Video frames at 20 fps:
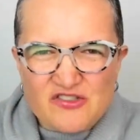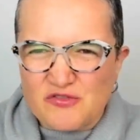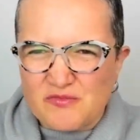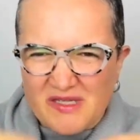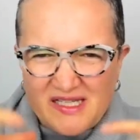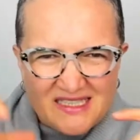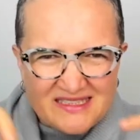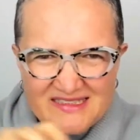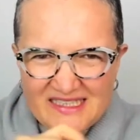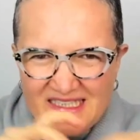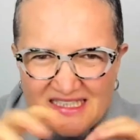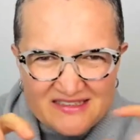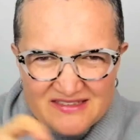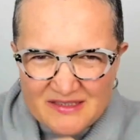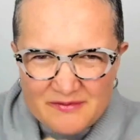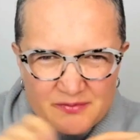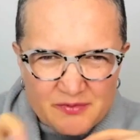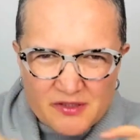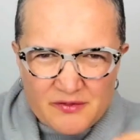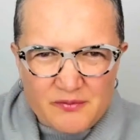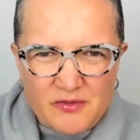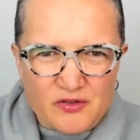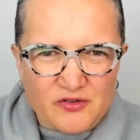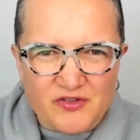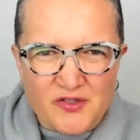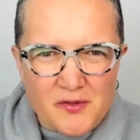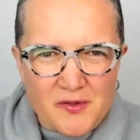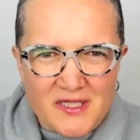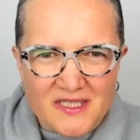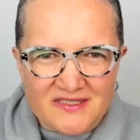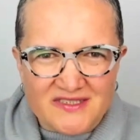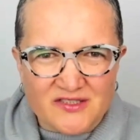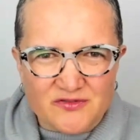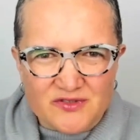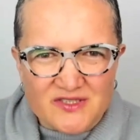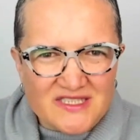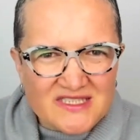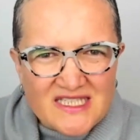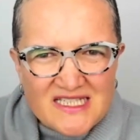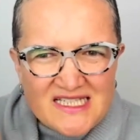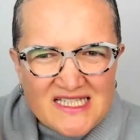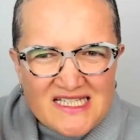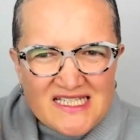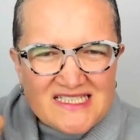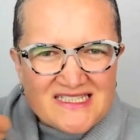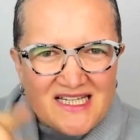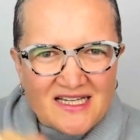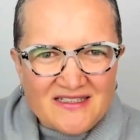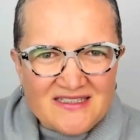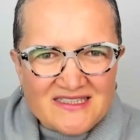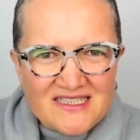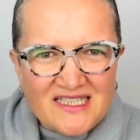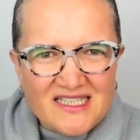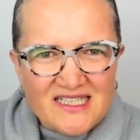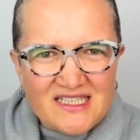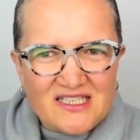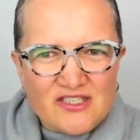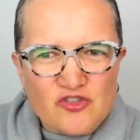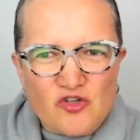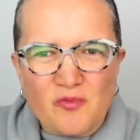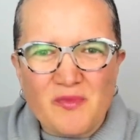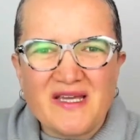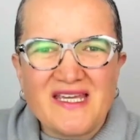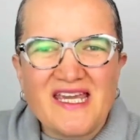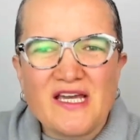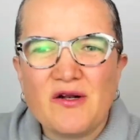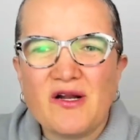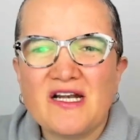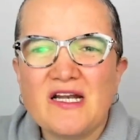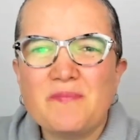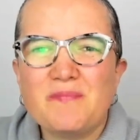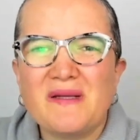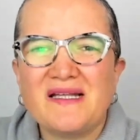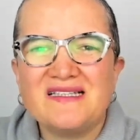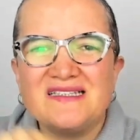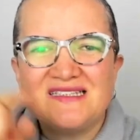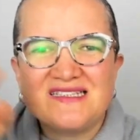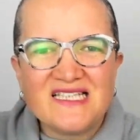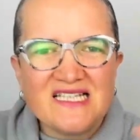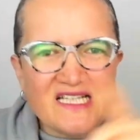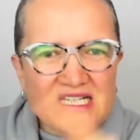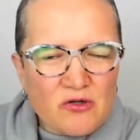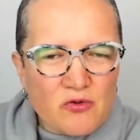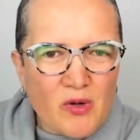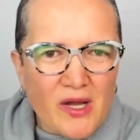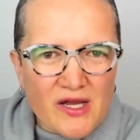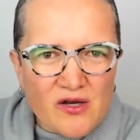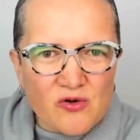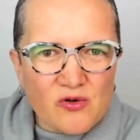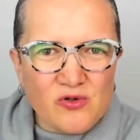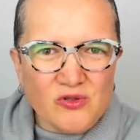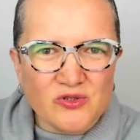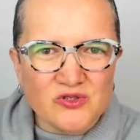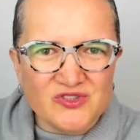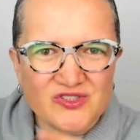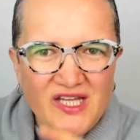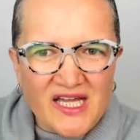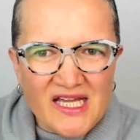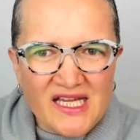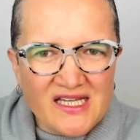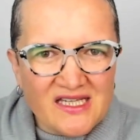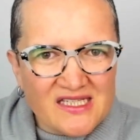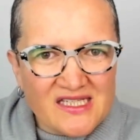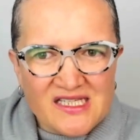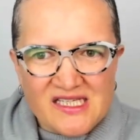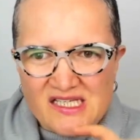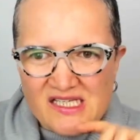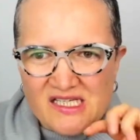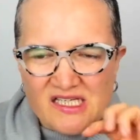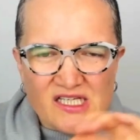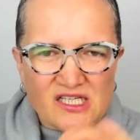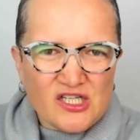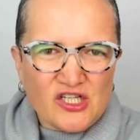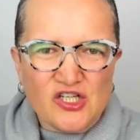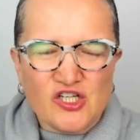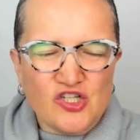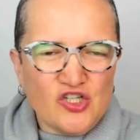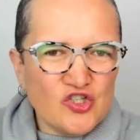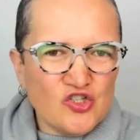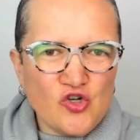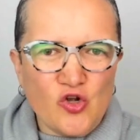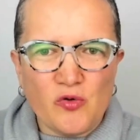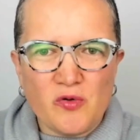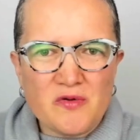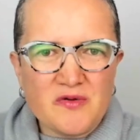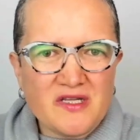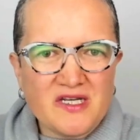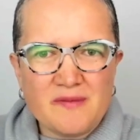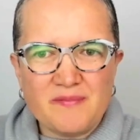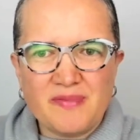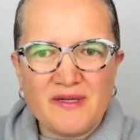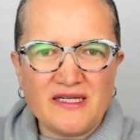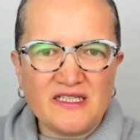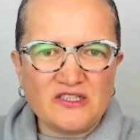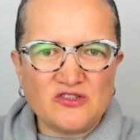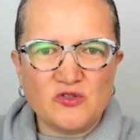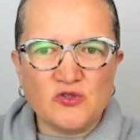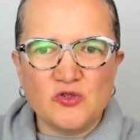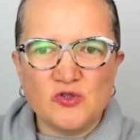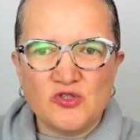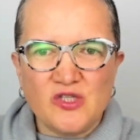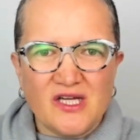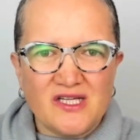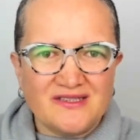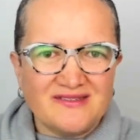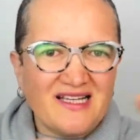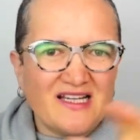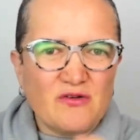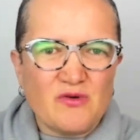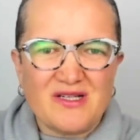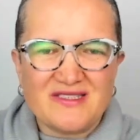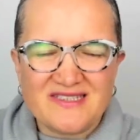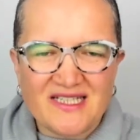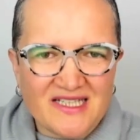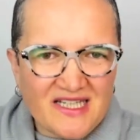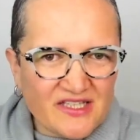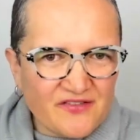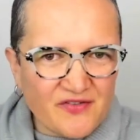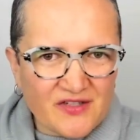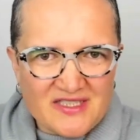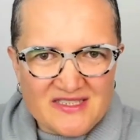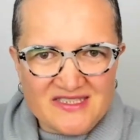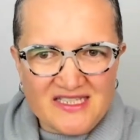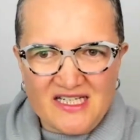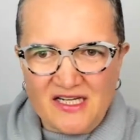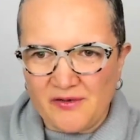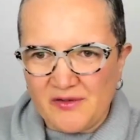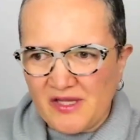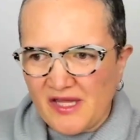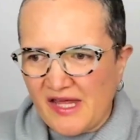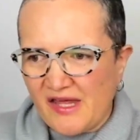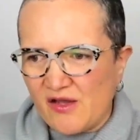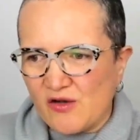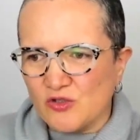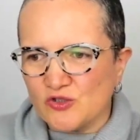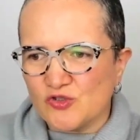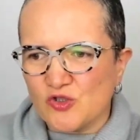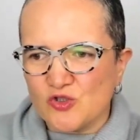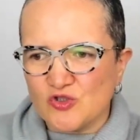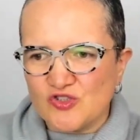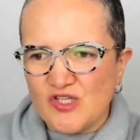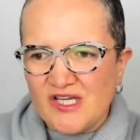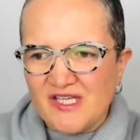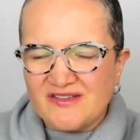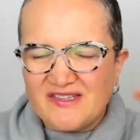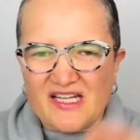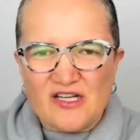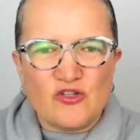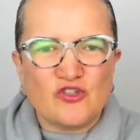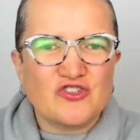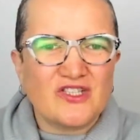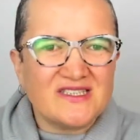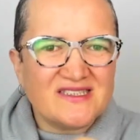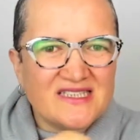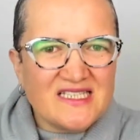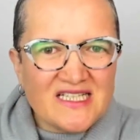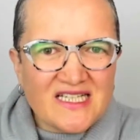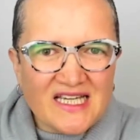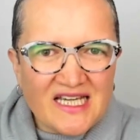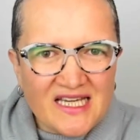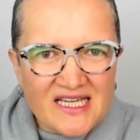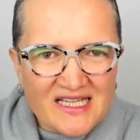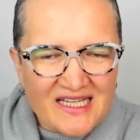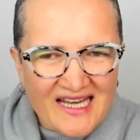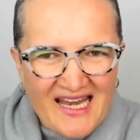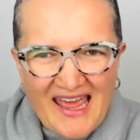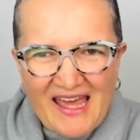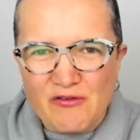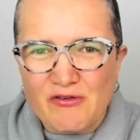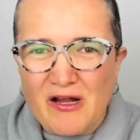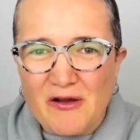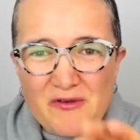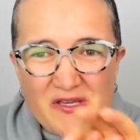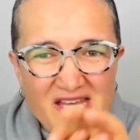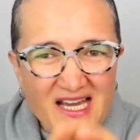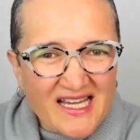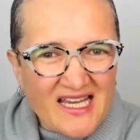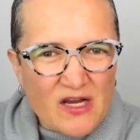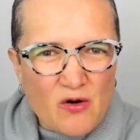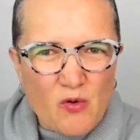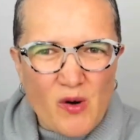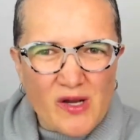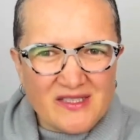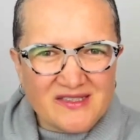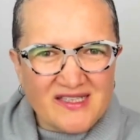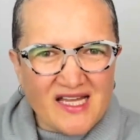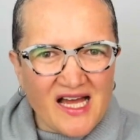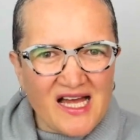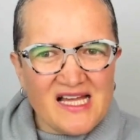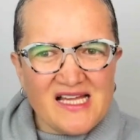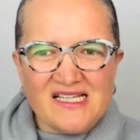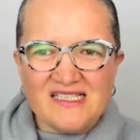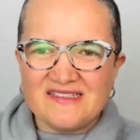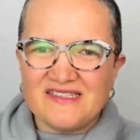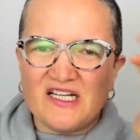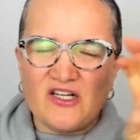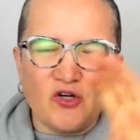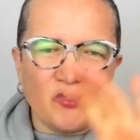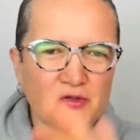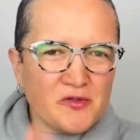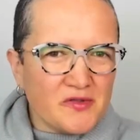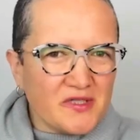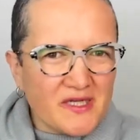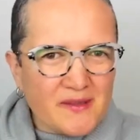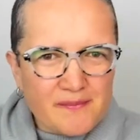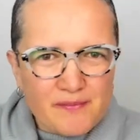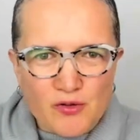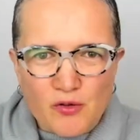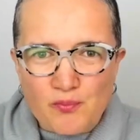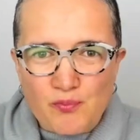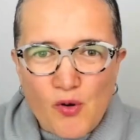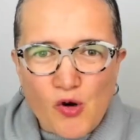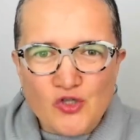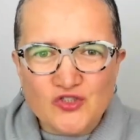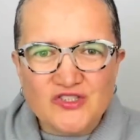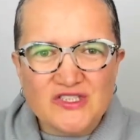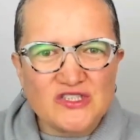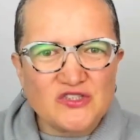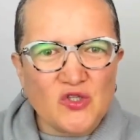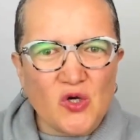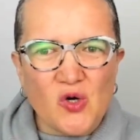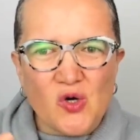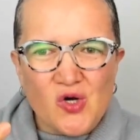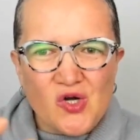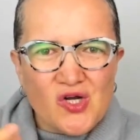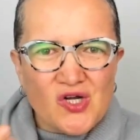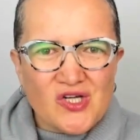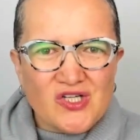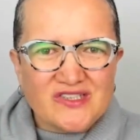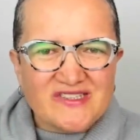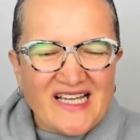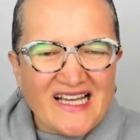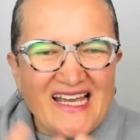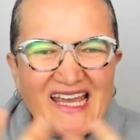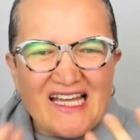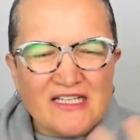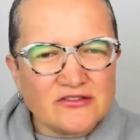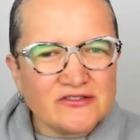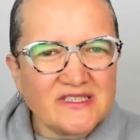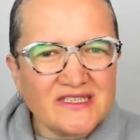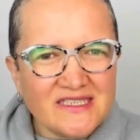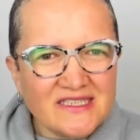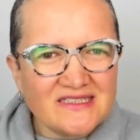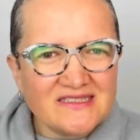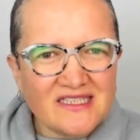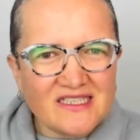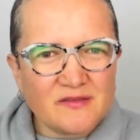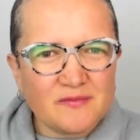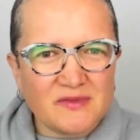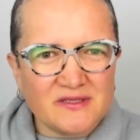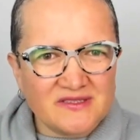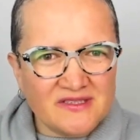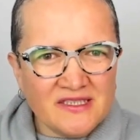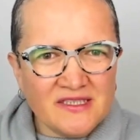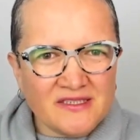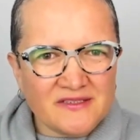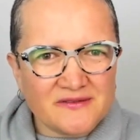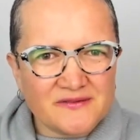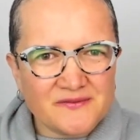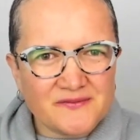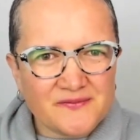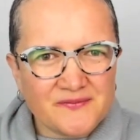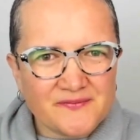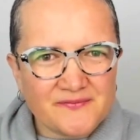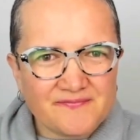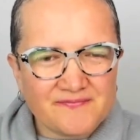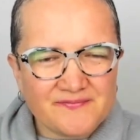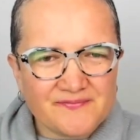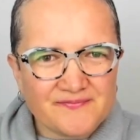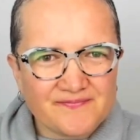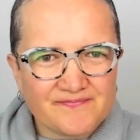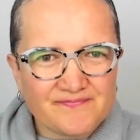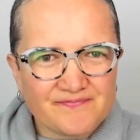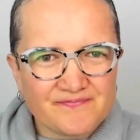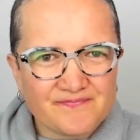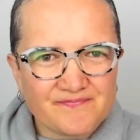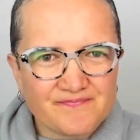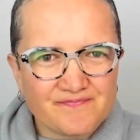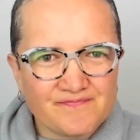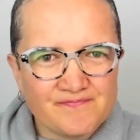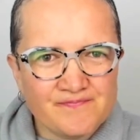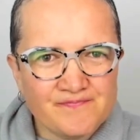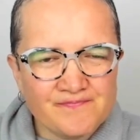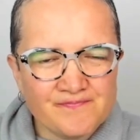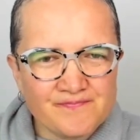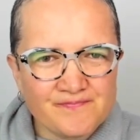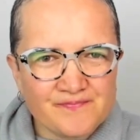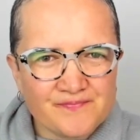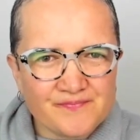Y me encantaría que me lo escribieras, que tú dices, ¿sabes qué? No me quiero arrepentir luego de no vivir en plenitud, de no hacer la diferencia en la vida de otros, de no sentir que creé una vida que cuenta, de no vivir en propósito. ¿De qué no te quieres arrepentir? ¿Mm?